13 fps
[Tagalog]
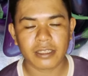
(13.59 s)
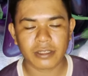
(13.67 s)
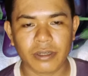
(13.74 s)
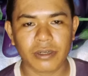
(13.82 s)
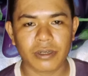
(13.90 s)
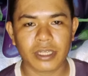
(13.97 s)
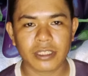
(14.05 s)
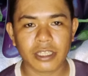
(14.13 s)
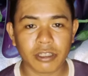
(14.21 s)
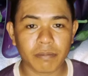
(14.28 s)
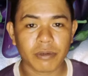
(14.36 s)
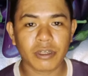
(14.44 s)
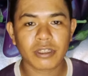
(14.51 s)
So
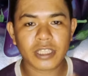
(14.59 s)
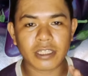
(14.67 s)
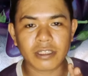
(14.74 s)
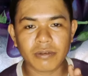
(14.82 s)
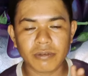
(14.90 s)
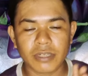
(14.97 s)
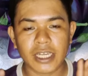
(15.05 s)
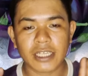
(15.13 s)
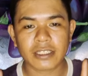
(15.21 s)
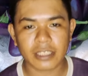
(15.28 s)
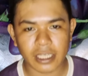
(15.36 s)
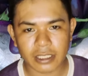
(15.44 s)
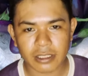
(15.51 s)
andito po yung unang
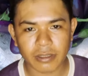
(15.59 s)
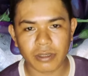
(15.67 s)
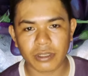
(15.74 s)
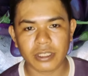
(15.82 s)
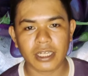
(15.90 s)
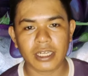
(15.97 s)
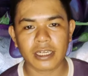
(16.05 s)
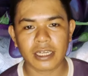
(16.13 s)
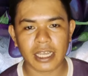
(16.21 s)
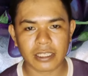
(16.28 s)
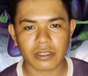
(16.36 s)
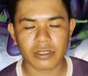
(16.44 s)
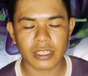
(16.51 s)
set ko ng
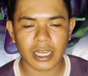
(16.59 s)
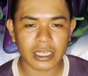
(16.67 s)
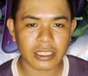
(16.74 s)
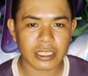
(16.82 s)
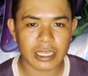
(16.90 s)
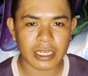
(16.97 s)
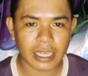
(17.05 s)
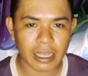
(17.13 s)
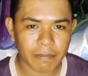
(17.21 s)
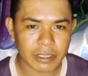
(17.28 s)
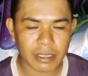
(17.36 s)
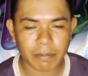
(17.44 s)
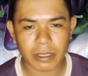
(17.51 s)
lason na aking
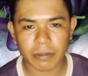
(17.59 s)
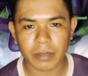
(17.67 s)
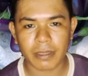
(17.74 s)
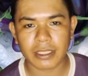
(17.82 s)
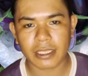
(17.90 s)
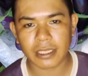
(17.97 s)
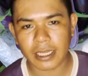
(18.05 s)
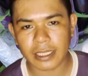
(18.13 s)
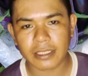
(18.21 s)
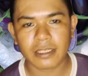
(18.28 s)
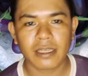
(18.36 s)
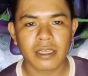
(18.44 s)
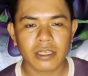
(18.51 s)
ginagamit na
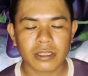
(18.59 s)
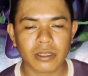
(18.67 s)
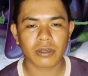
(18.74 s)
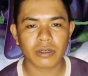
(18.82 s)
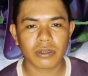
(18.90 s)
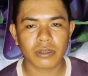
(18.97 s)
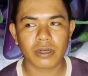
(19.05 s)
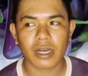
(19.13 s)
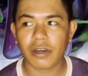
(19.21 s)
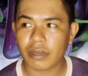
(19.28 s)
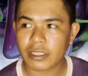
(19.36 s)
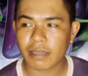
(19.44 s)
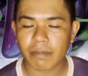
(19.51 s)
pinang-maintenance. So
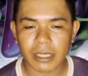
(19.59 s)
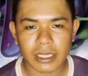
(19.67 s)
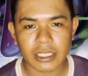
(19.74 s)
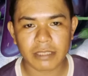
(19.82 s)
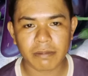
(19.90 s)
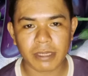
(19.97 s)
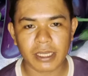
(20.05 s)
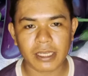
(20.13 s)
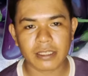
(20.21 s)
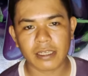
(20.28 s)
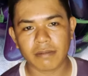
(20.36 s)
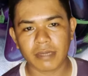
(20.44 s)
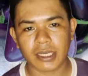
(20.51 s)
ako kasi pa nag-spray kasi
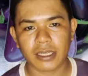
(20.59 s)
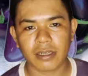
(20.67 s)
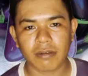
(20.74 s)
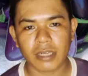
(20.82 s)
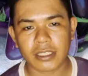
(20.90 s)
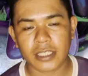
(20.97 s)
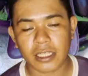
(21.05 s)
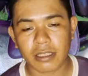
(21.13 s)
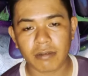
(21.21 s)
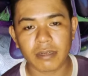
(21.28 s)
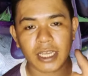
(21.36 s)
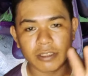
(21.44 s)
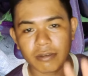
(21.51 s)
ako mga kagulay,
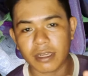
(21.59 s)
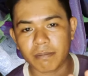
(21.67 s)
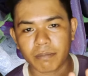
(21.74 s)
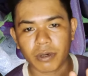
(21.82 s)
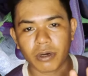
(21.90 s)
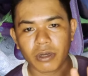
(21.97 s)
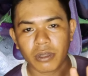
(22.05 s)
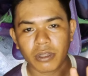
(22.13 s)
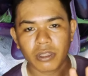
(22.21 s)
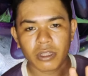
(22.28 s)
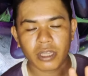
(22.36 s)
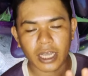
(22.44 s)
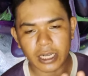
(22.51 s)
tatlong lason lang po
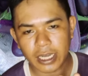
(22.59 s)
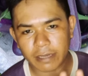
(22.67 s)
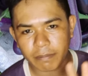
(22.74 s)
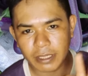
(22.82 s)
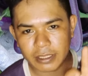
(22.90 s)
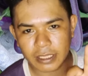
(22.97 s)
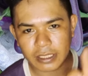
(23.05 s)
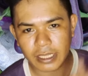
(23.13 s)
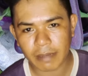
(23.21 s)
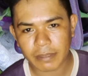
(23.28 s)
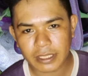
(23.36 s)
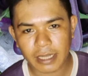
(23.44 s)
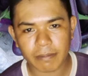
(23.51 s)
ang aking
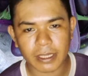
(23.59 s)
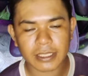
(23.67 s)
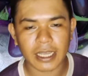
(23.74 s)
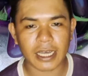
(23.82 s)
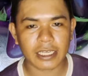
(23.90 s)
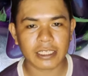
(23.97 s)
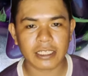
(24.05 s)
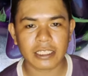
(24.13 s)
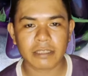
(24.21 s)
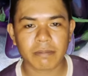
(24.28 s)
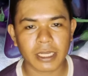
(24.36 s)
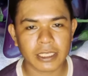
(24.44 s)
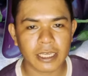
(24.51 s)
pinagsasama-sama sa aking
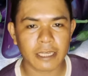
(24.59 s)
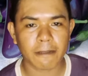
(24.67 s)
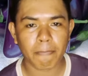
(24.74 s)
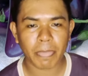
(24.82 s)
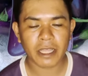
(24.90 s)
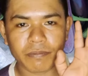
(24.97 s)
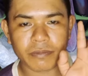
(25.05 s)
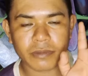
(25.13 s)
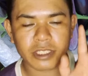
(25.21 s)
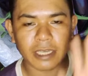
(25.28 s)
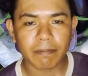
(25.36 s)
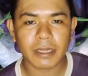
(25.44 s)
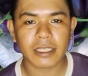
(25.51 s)
sprayer.
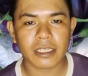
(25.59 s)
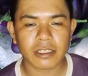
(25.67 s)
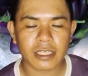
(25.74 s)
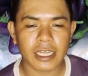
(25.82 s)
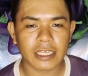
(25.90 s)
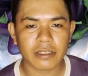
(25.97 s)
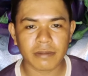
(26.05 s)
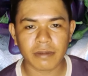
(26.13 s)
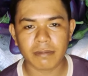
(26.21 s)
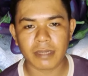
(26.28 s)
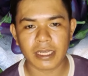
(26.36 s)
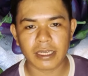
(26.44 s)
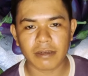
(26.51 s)
Siyempre dito sa lason naman
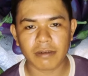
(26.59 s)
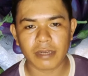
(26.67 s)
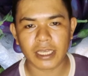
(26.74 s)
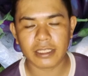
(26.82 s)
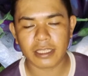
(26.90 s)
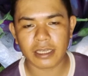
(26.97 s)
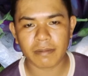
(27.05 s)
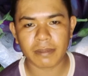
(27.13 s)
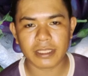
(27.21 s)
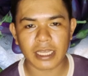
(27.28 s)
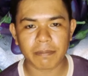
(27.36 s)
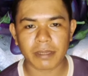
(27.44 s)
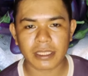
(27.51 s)
mga kagulay, hindi
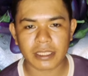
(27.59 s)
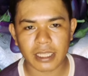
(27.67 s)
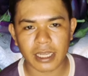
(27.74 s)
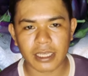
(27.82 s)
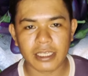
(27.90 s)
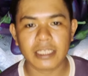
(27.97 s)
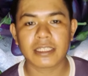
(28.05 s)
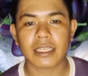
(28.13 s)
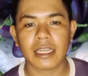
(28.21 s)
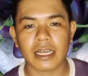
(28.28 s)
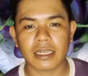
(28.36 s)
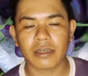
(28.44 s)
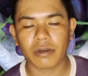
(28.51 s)
naman dapat na iisa
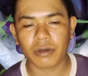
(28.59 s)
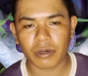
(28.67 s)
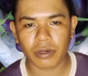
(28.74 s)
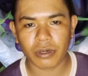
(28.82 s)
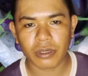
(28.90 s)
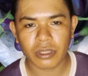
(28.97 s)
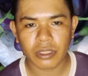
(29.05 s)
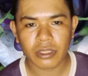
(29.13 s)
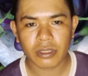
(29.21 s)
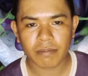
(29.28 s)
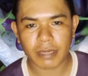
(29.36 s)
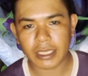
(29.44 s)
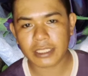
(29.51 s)
lang o
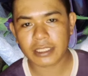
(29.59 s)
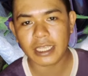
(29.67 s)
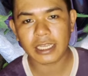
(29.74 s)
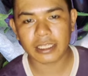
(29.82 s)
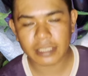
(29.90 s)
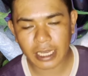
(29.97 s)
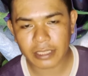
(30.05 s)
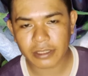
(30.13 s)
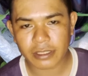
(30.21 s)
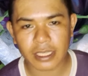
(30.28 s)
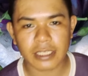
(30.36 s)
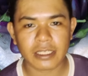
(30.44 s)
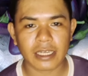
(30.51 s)
mag-stay lang tayo
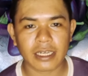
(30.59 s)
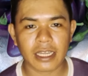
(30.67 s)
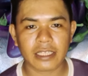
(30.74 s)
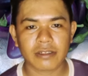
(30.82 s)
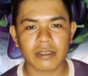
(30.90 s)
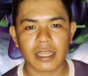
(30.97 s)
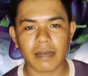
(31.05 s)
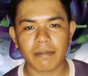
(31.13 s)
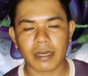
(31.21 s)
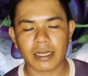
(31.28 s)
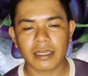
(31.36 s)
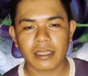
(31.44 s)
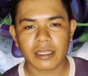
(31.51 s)
sa isang lason
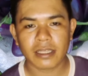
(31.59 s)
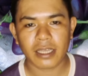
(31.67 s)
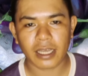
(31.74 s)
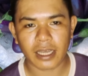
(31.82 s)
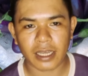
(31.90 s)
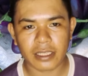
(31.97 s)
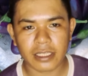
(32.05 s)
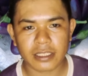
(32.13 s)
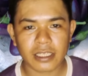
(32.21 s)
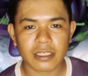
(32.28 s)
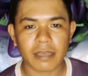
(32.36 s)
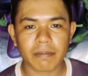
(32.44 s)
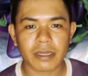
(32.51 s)
lamang. Uh,
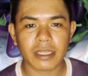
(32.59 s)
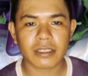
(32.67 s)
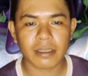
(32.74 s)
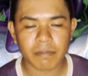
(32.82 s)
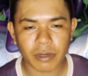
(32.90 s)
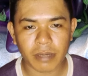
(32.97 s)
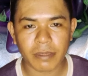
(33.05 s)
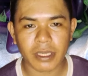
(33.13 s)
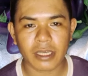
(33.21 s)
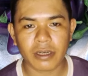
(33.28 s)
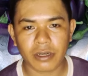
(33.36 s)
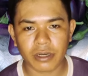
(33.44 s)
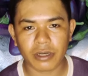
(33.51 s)
nagse-separate din po kami
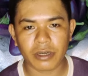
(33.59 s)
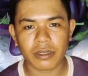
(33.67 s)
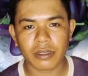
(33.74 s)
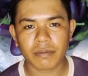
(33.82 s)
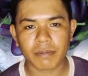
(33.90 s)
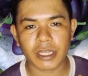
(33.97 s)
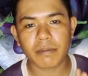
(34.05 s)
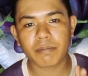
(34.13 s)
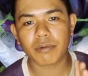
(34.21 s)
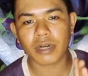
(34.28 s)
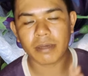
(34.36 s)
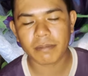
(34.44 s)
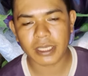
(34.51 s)
o meron po
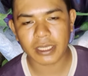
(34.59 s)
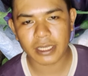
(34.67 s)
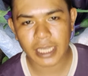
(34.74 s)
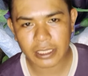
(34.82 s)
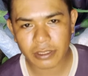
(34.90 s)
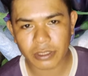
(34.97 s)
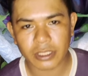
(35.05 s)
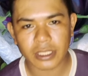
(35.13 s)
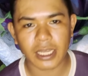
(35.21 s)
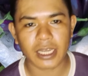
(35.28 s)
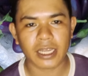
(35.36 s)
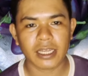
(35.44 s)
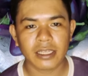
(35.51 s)
kaming lason
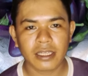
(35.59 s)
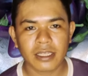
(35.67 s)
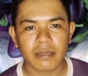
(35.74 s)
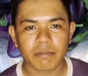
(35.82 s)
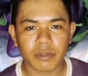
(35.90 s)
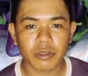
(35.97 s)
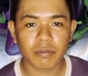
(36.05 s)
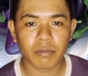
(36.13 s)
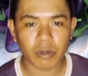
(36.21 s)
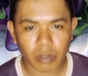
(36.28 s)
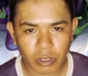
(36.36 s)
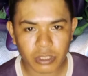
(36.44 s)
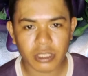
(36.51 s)
na
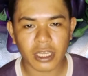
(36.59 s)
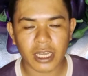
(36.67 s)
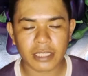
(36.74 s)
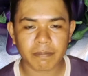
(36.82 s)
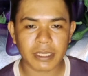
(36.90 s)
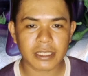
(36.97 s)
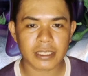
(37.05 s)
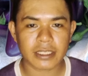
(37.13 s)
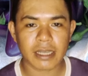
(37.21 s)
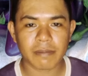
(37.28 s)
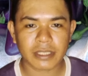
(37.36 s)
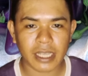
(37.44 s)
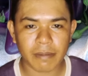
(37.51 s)
binubukod at
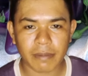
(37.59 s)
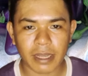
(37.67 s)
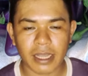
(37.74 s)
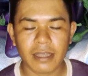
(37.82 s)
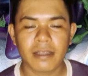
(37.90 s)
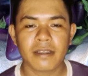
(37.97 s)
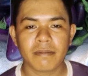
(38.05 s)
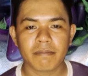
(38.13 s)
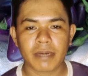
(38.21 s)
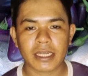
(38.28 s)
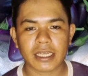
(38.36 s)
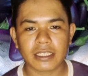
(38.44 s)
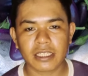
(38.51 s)
pinagsasama-sama
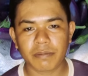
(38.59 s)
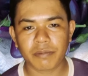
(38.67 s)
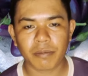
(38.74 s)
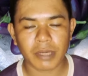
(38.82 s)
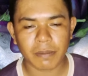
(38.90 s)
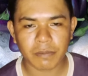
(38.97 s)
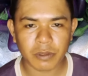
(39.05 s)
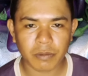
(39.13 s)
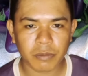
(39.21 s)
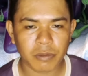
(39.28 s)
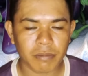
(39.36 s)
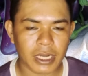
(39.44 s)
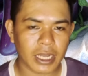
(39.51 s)
para hindi po
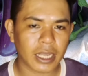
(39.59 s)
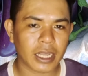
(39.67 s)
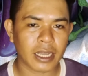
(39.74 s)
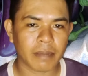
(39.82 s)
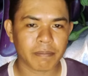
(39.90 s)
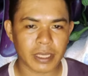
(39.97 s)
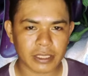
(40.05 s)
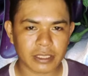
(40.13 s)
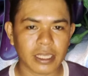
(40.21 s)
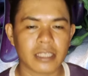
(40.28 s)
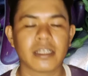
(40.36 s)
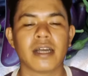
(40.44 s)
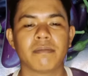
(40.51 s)
ma-immune yung mga peste
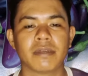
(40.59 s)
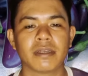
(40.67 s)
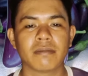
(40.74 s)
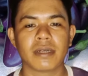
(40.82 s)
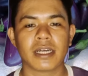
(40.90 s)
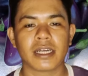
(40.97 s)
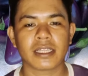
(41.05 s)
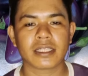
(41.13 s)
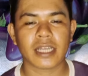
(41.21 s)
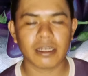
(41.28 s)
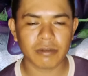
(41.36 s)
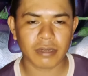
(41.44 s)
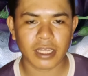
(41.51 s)
sa aming mga
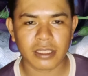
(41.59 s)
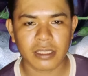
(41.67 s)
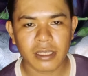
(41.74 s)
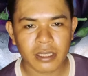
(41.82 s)
talungan.